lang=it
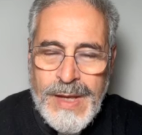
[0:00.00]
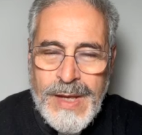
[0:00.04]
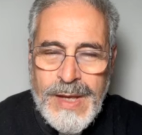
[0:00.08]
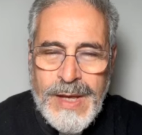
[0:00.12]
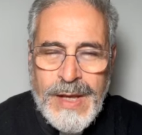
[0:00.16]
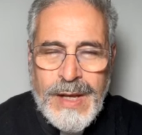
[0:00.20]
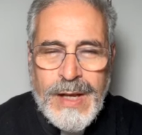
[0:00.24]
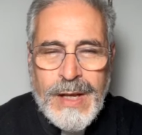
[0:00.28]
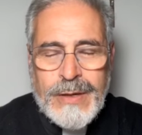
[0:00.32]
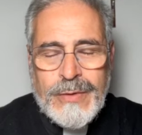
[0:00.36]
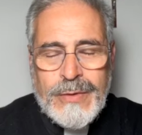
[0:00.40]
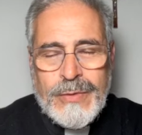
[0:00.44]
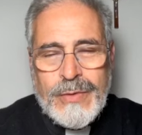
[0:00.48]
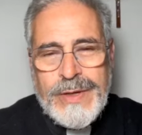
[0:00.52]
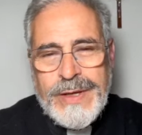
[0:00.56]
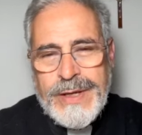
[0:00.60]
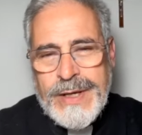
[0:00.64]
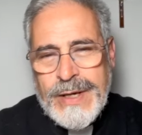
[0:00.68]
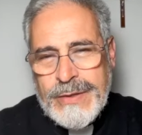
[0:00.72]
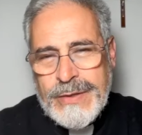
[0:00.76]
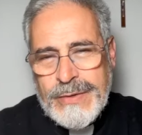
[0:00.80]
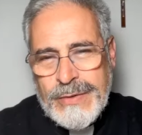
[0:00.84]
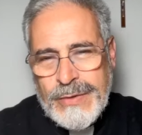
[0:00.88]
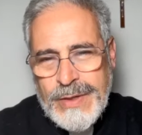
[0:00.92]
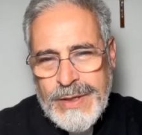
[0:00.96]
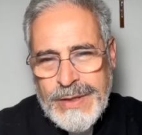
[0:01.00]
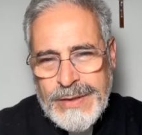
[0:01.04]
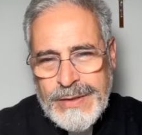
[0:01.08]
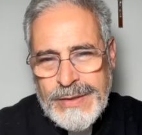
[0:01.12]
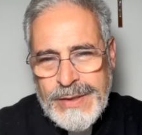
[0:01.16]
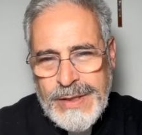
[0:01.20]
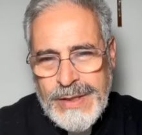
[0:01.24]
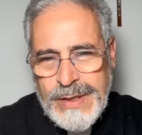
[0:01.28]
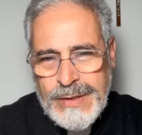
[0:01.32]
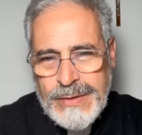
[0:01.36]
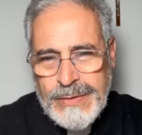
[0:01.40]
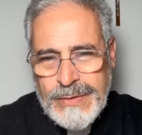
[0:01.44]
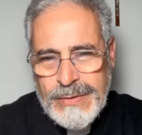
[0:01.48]
e la collega con
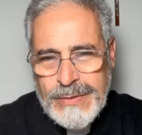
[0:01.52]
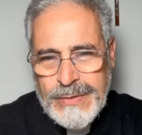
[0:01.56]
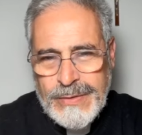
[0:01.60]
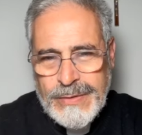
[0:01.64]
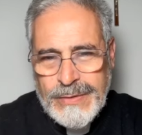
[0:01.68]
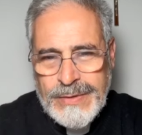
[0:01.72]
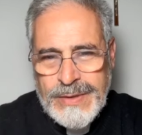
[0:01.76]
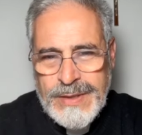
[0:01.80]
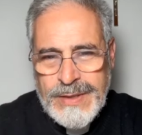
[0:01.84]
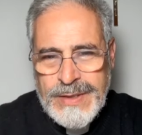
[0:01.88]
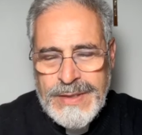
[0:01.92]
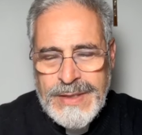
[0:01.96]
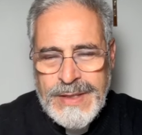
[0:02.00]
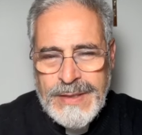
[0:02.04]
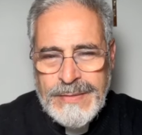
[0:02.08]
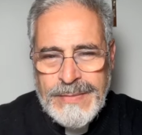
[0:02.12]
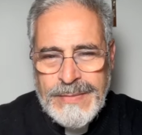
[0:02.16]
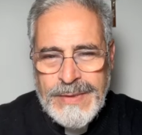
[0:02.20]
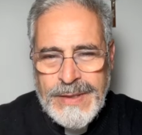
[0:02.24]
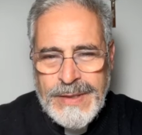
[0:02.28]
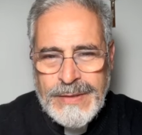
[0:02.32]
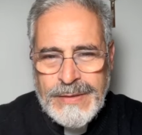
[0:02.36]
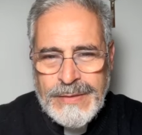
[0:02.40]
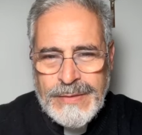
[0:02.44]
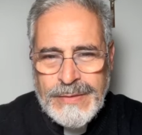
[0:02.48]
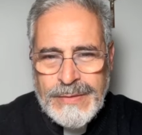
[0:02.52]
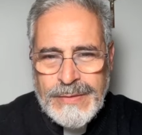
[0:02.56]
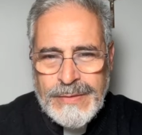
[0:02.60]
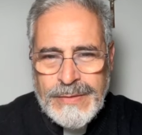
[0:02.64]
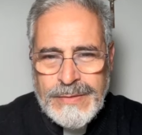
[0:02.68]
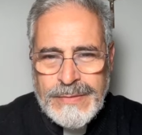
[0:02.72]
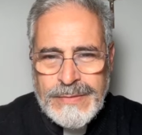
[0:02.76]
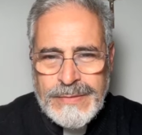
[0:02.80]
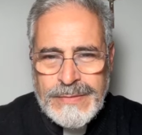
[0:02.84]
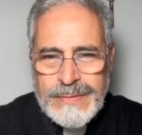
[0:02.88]
l'Antico Testamento,